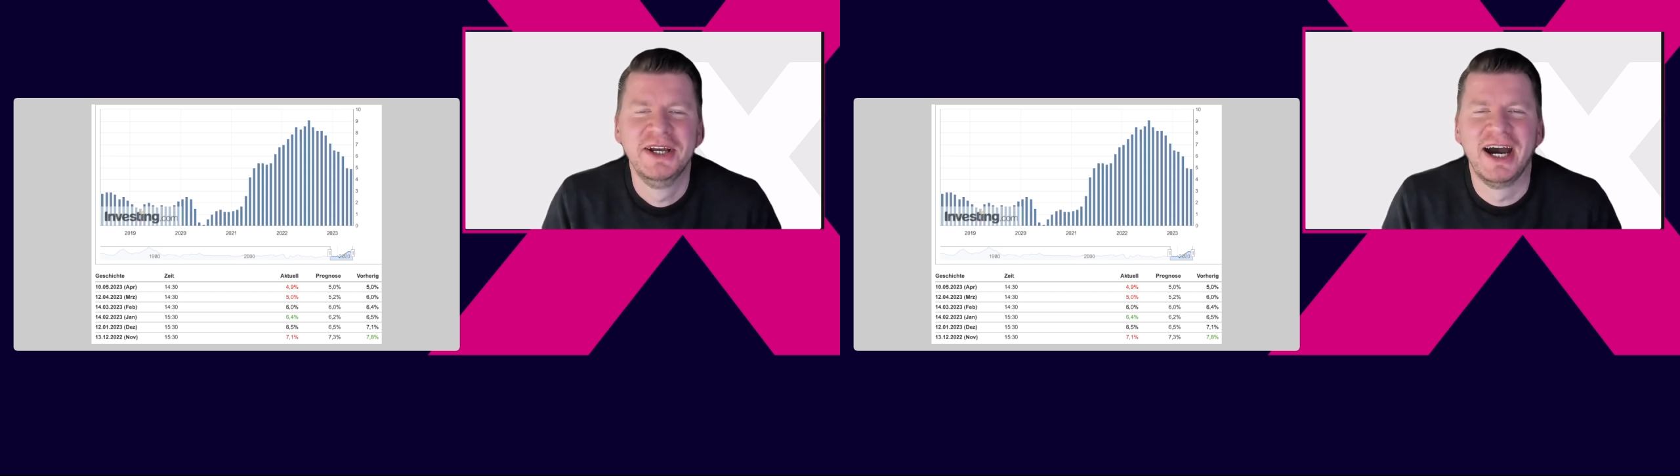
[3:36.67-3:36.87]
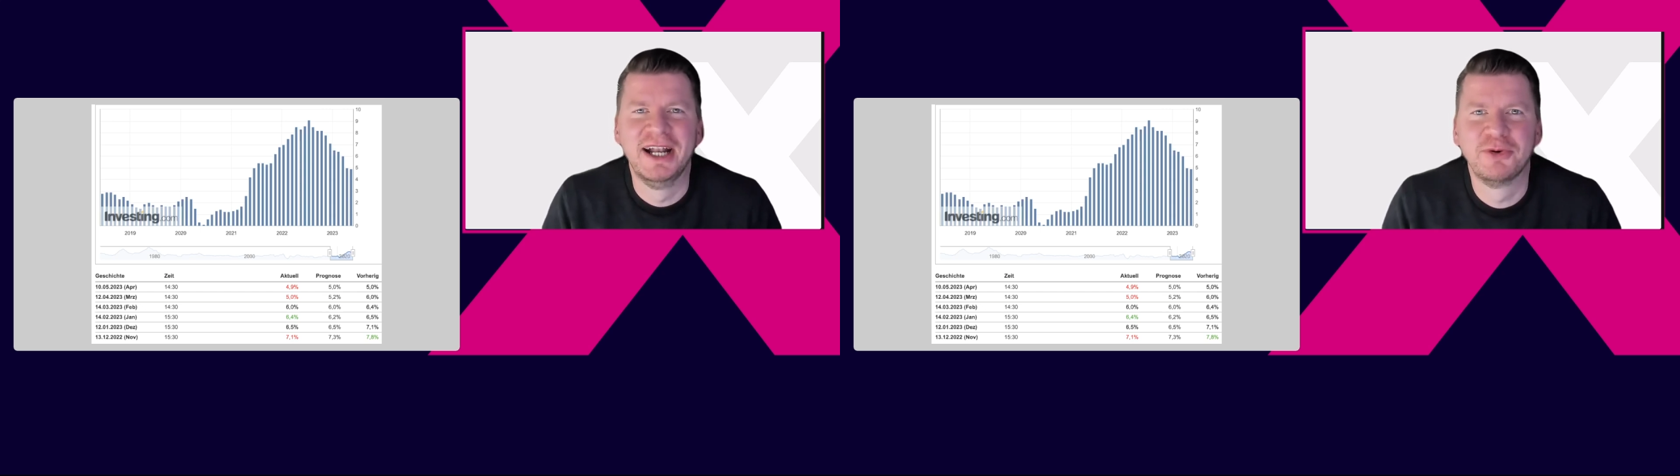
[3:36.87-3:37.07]

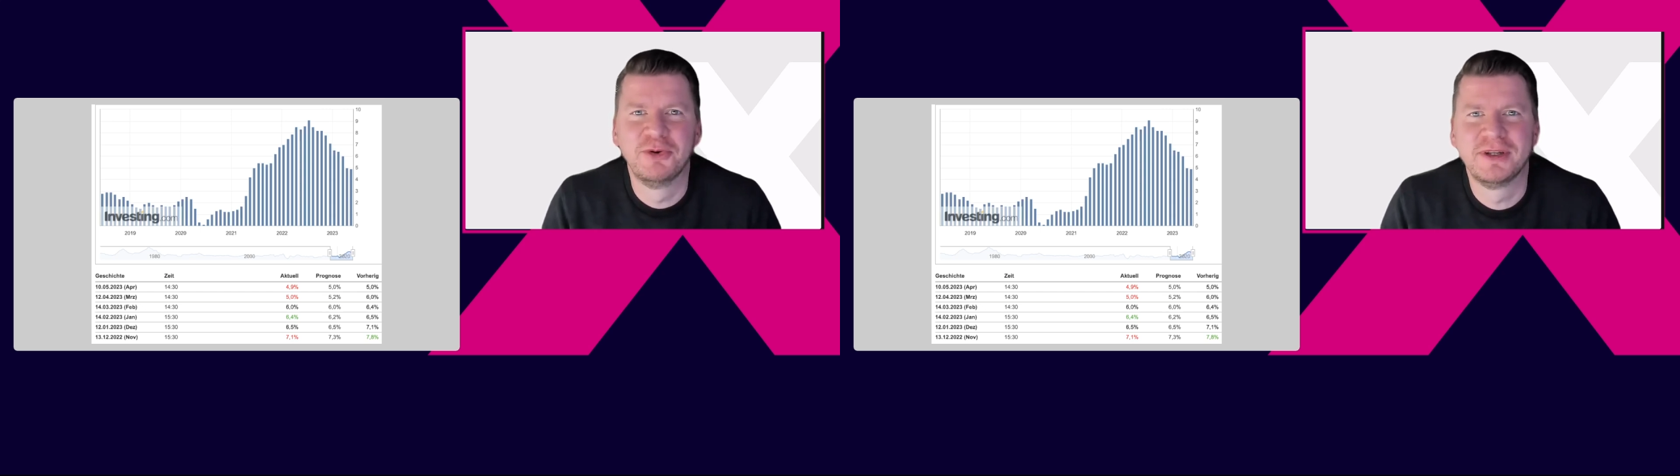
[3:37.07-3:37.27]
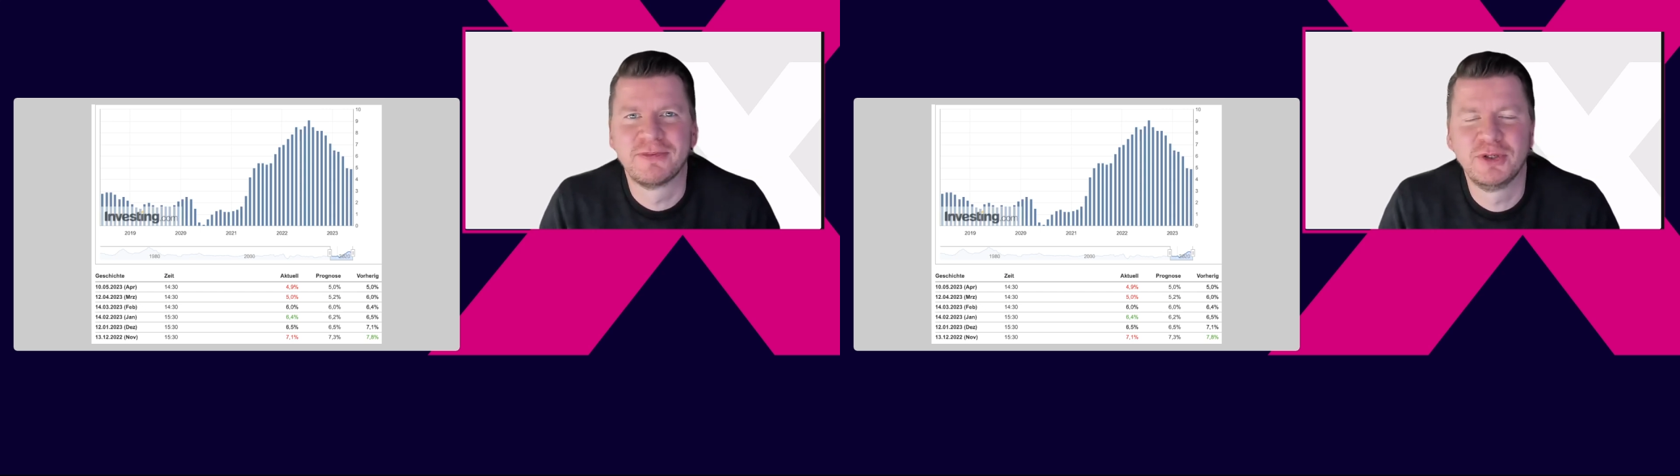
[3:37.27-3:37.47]
Also
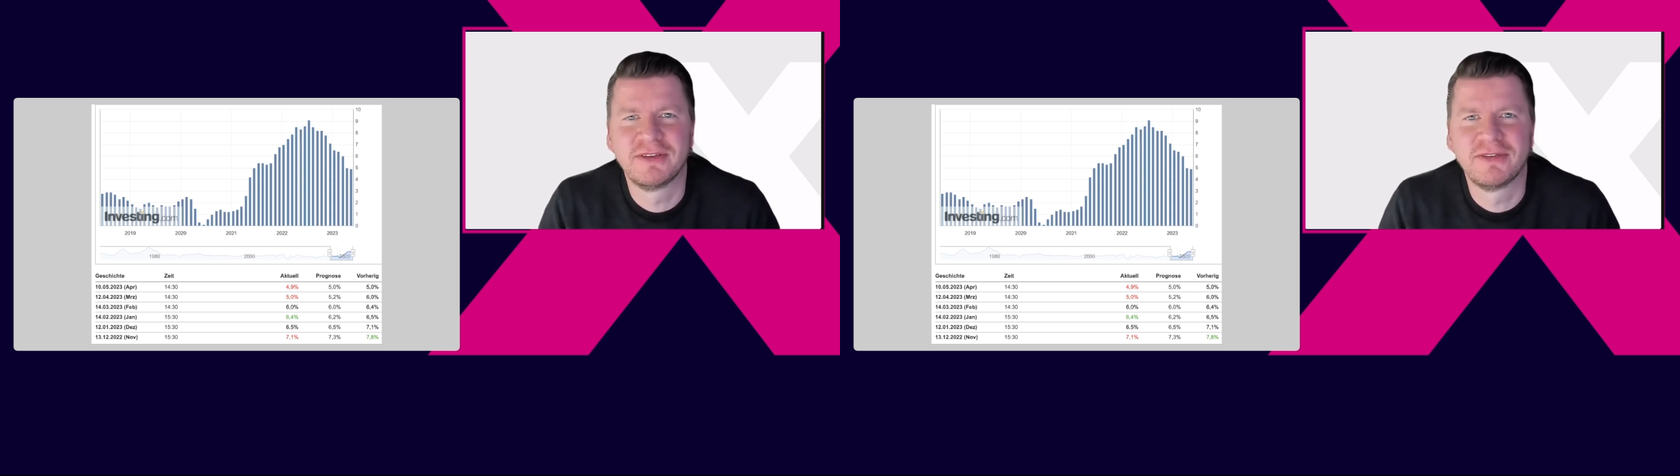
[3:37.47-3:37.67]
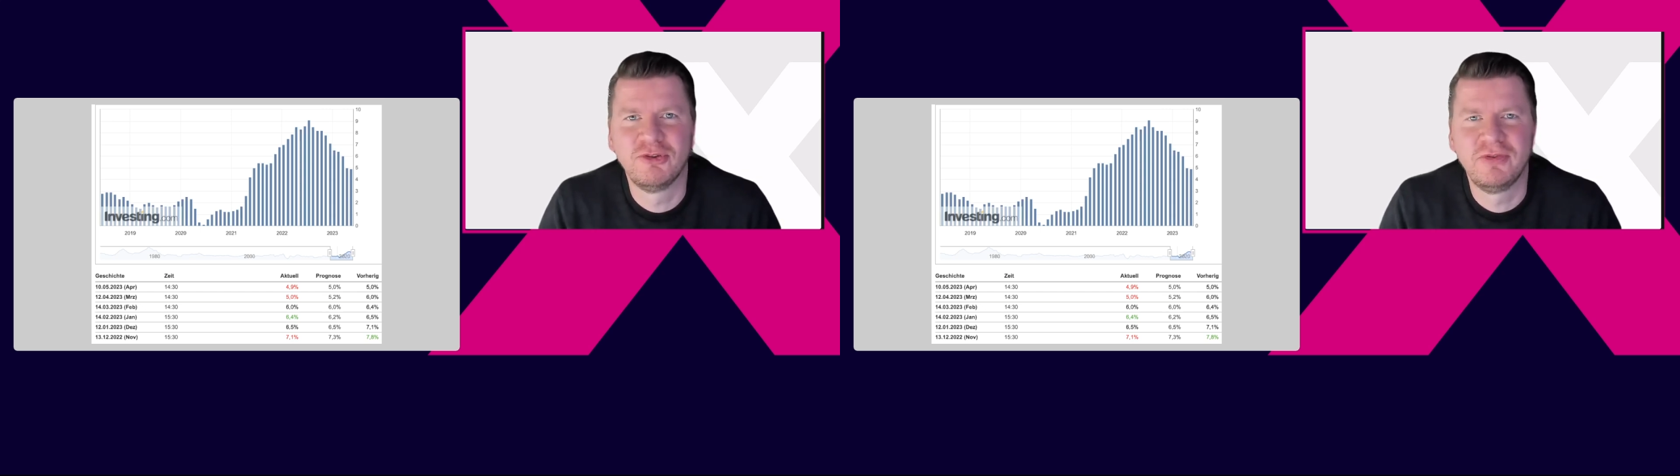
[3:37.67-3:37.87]
das wird
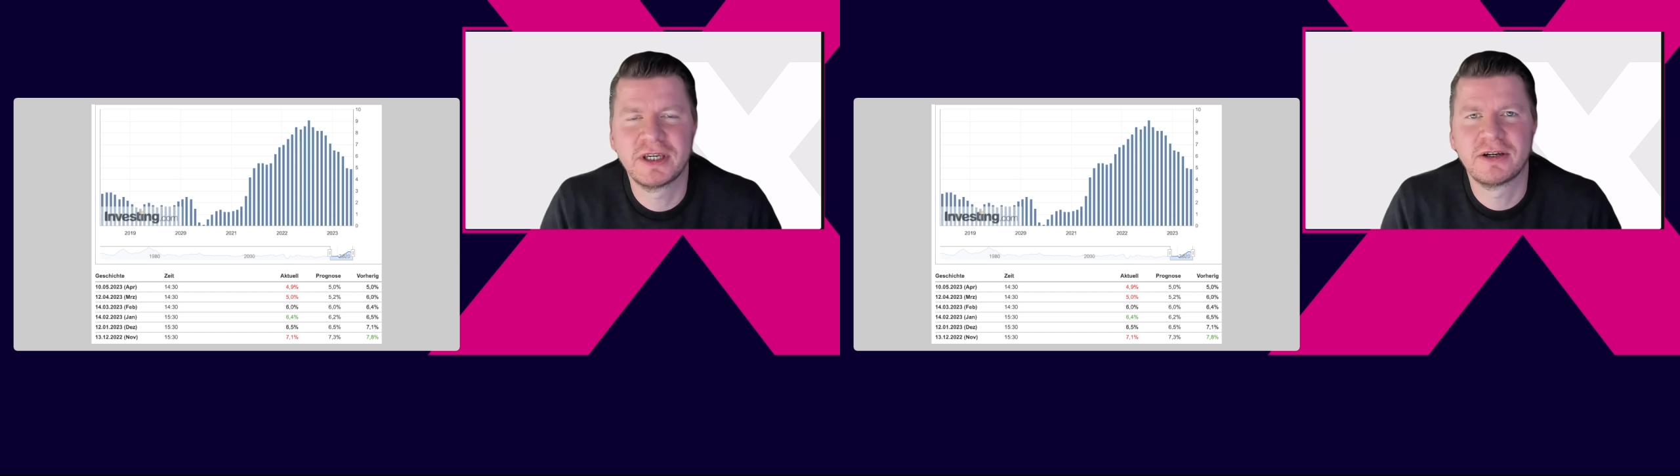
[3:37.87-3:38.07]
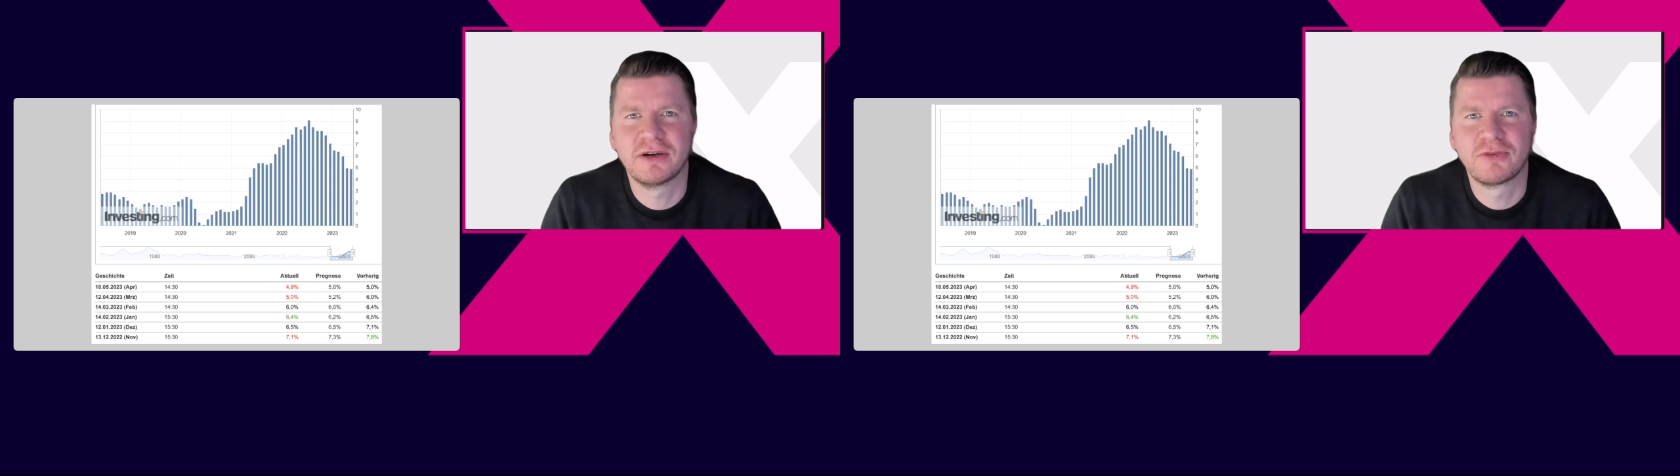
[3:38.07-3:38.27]
jetzt ein schwierigeres